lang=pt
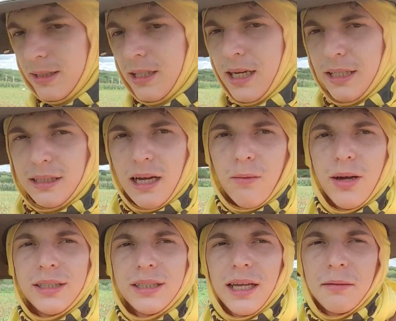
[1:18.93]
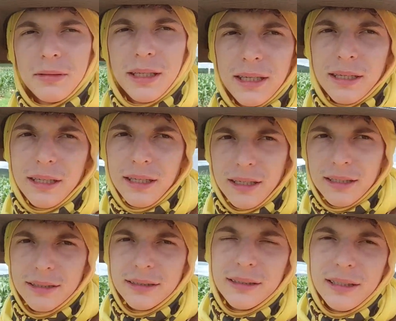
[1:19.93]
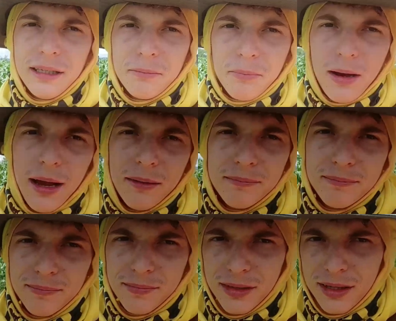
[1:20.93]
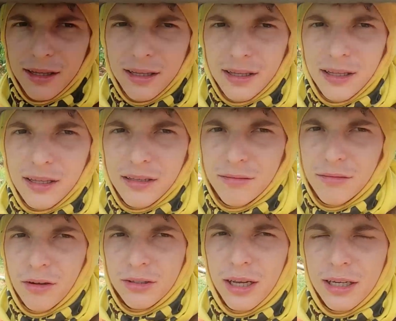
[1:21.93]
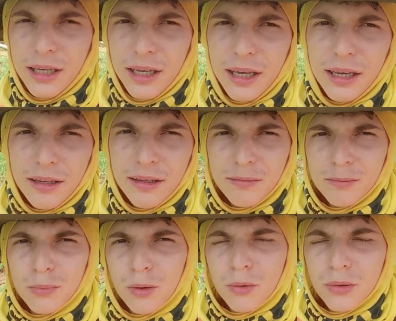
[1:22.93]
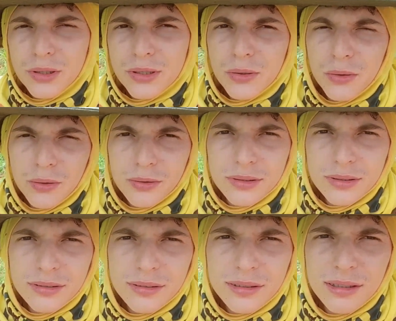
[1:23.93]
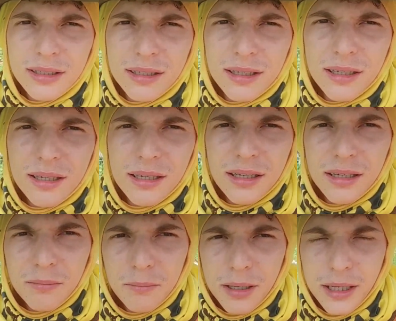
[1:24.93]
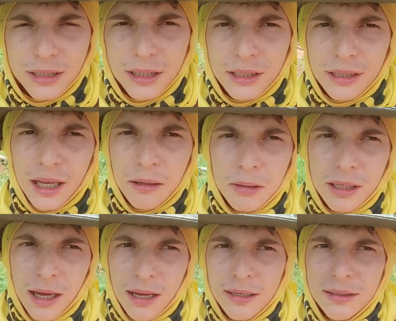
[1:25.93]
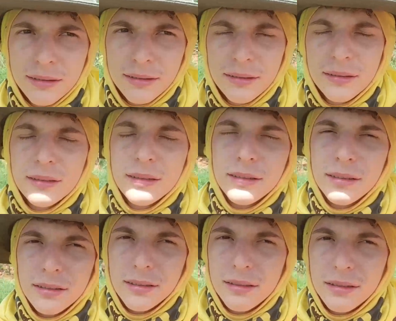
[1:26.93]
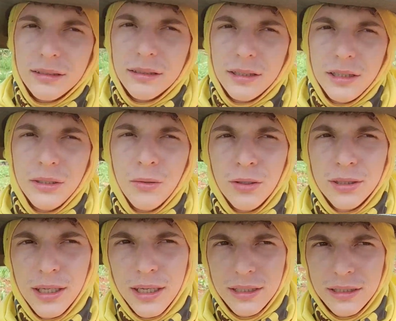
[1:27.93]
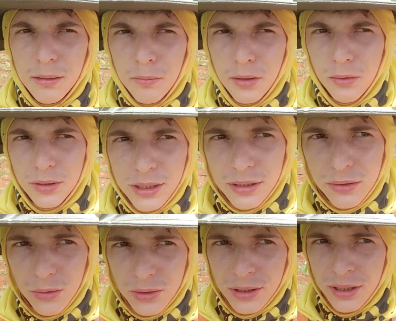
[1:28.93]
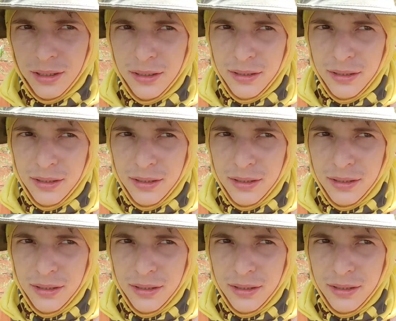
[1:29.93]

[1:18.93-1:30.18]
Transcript: a gente tá quase terminando aqui de limpar. Falta aqui poucos sucos pra gente terminar. E ontem a gente trabalhou o dia todinho